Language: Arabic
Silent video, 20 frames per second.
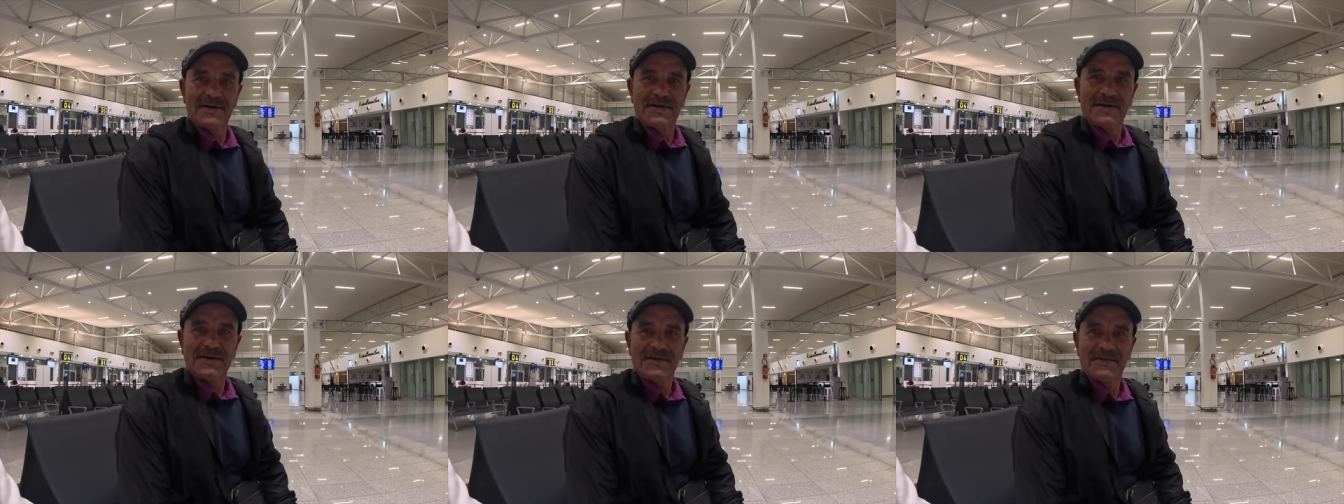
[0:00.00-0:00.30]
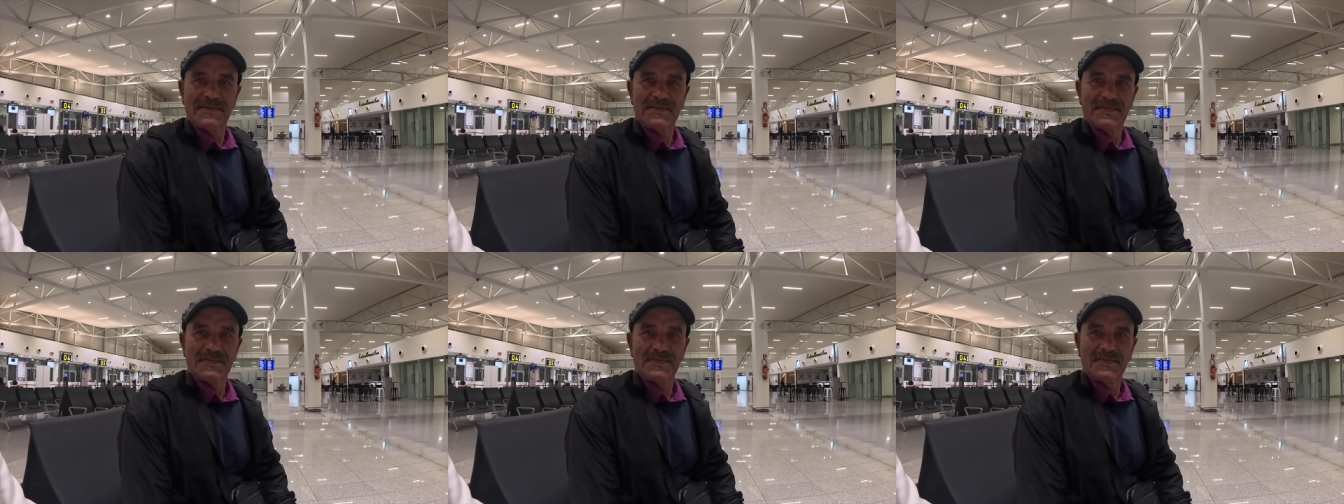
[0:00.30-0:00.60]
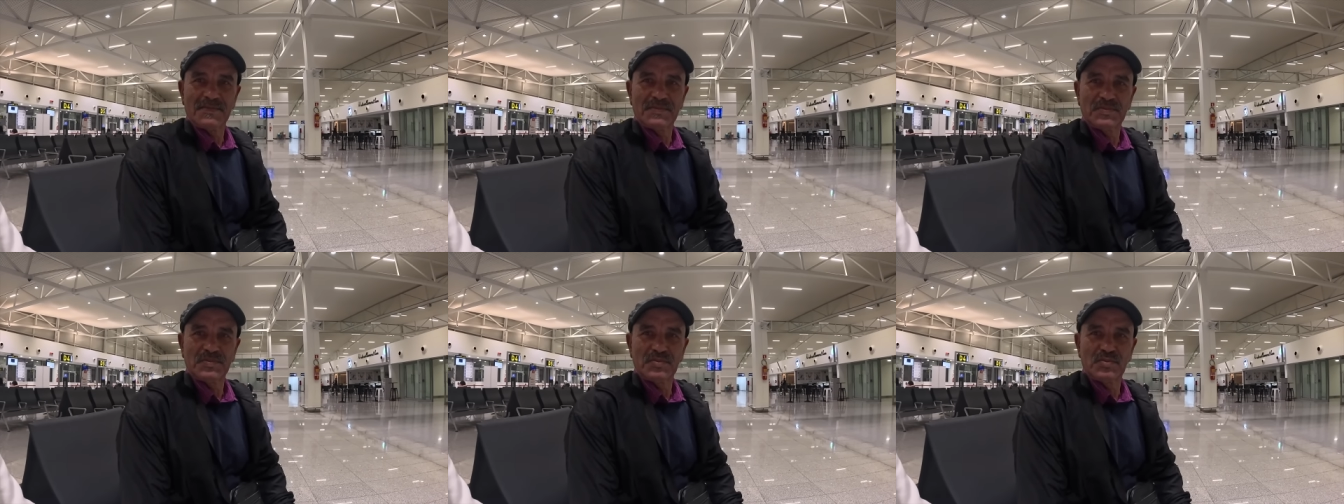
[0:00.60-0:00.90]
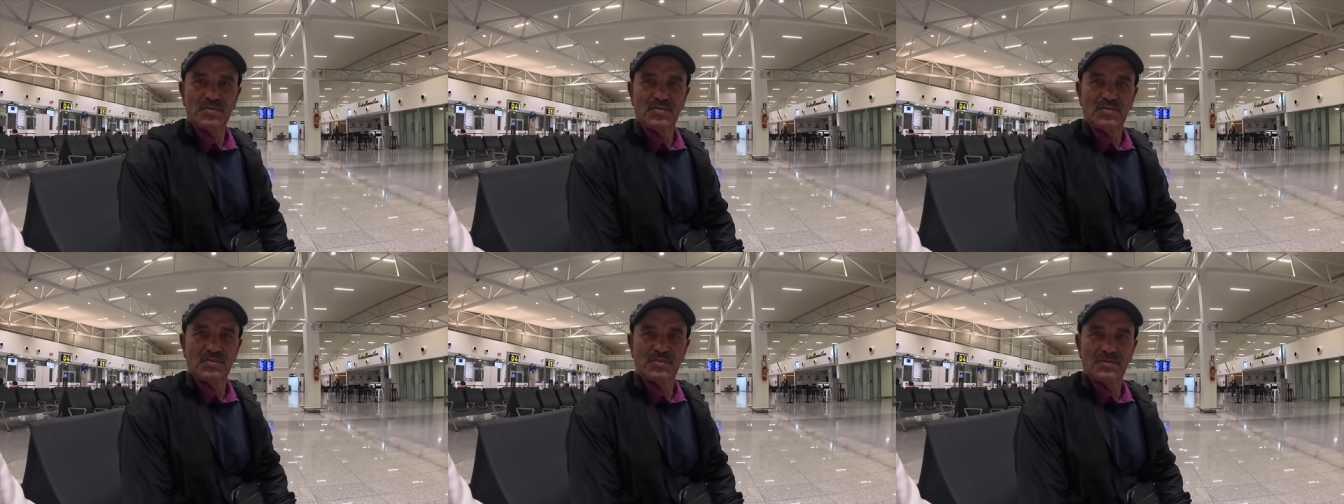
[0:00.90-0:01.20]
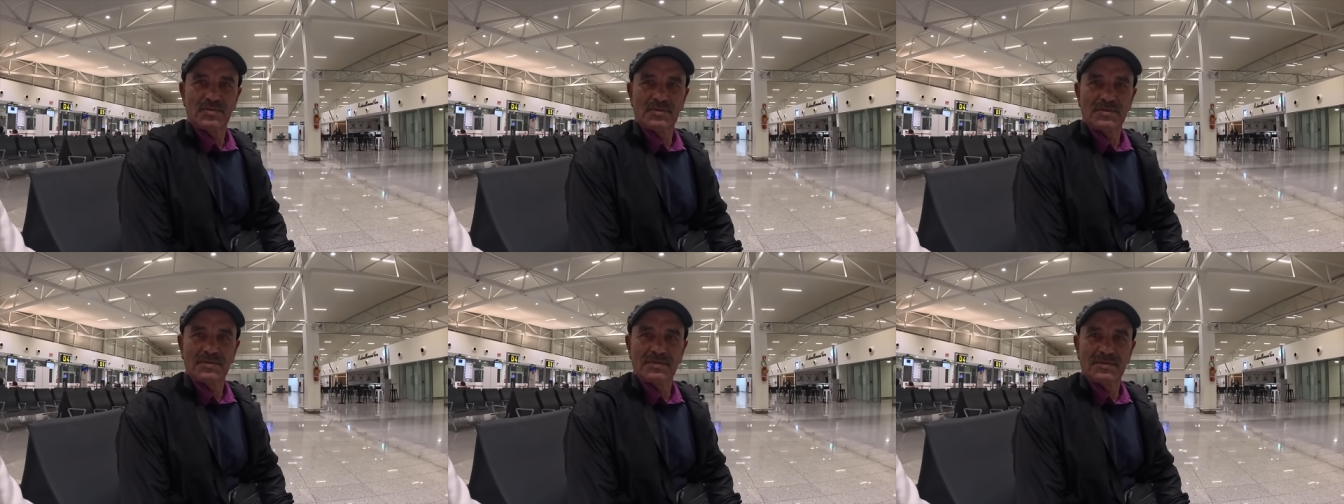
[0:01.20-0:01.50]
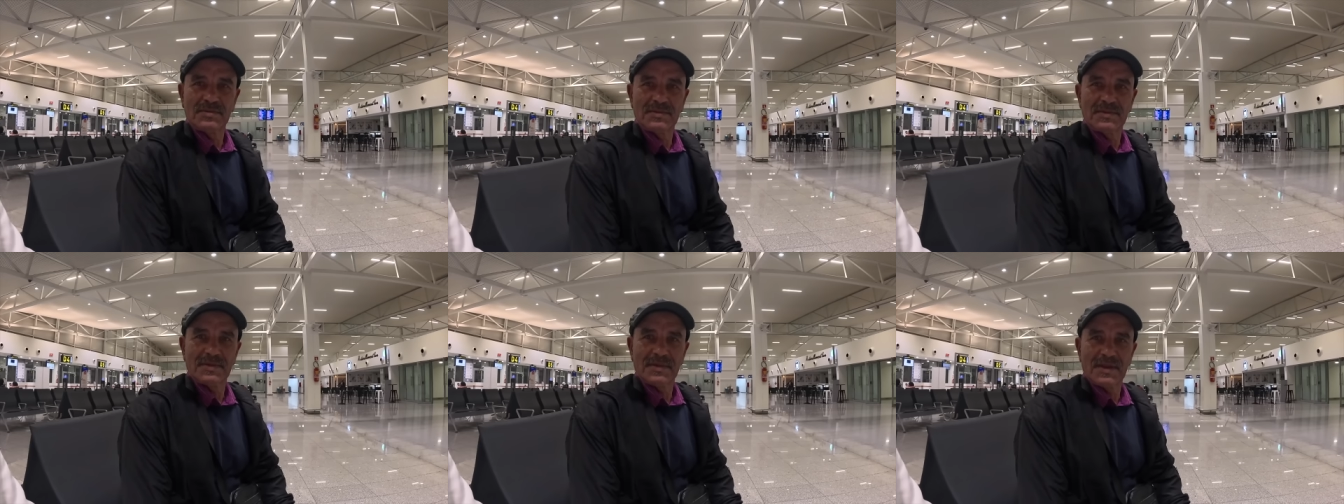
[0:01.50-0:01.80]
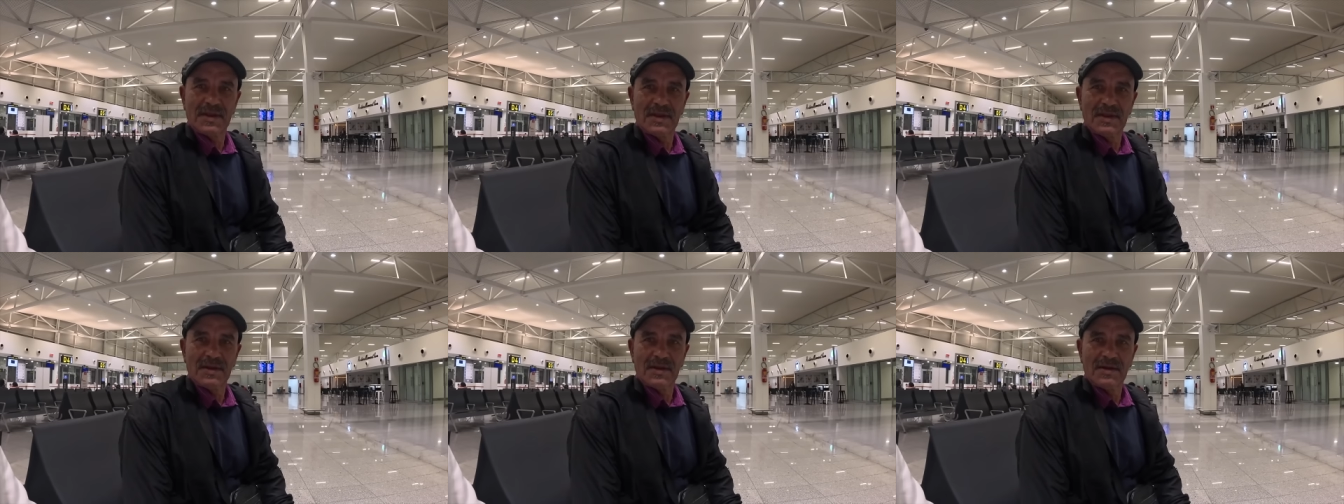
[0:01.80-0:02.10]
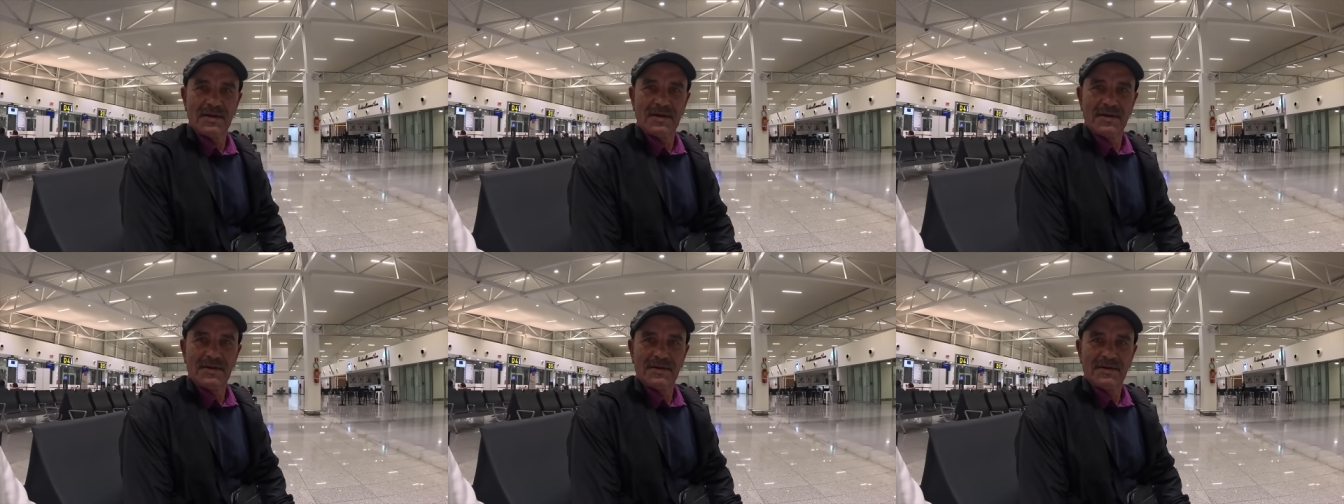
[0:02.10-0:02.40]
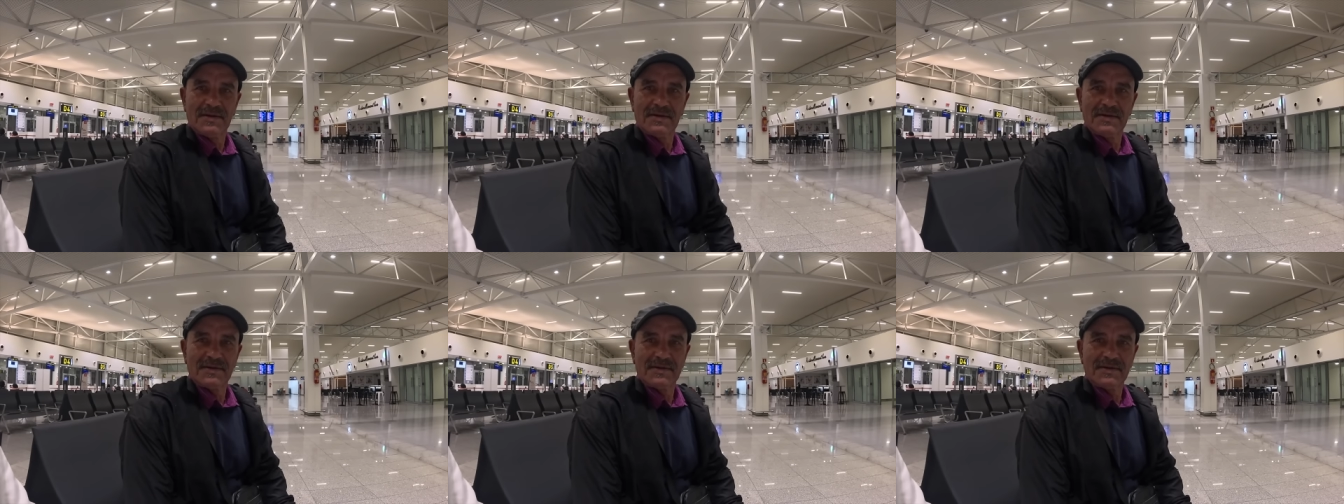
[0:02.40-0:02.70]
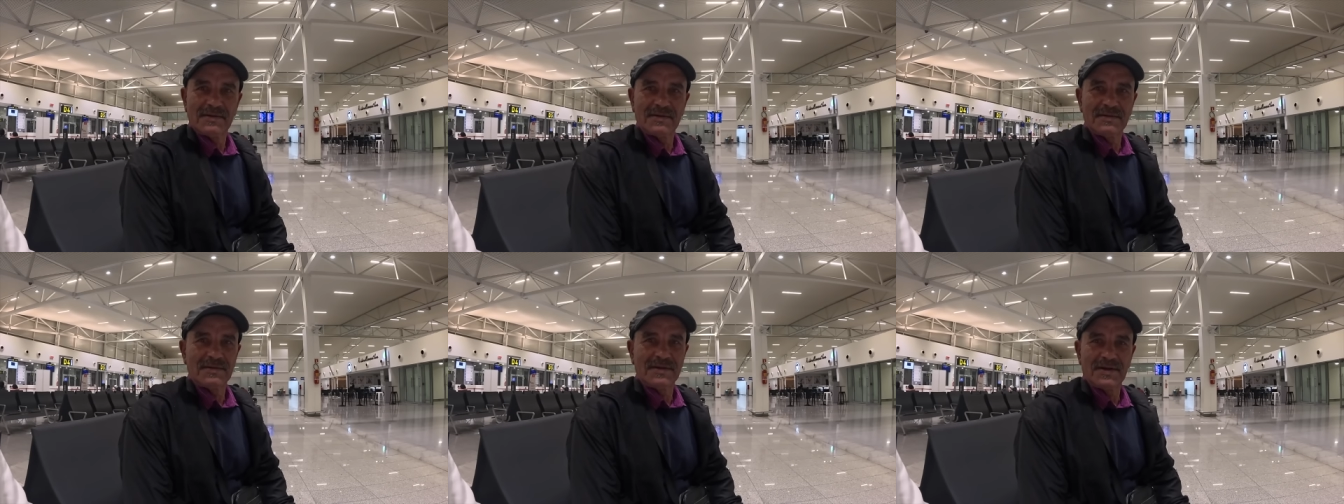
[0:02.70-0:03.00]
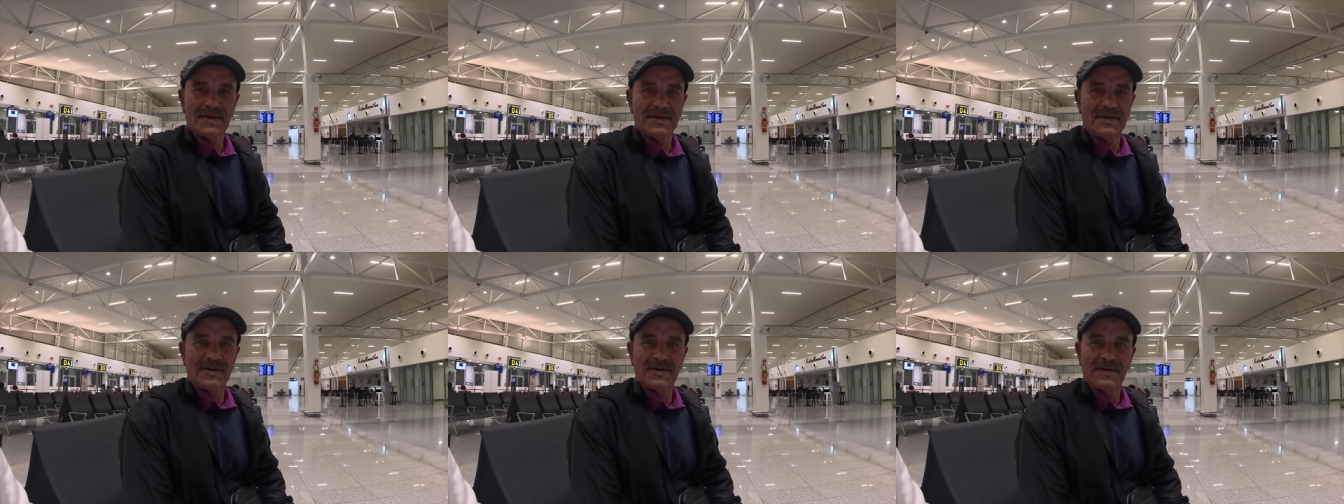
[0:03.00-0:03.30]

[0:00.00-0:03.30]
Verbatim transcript: يمكن آه. نقول لك في الداخل يمكن تضرب حتى ديال 3 كيلو عام الضحك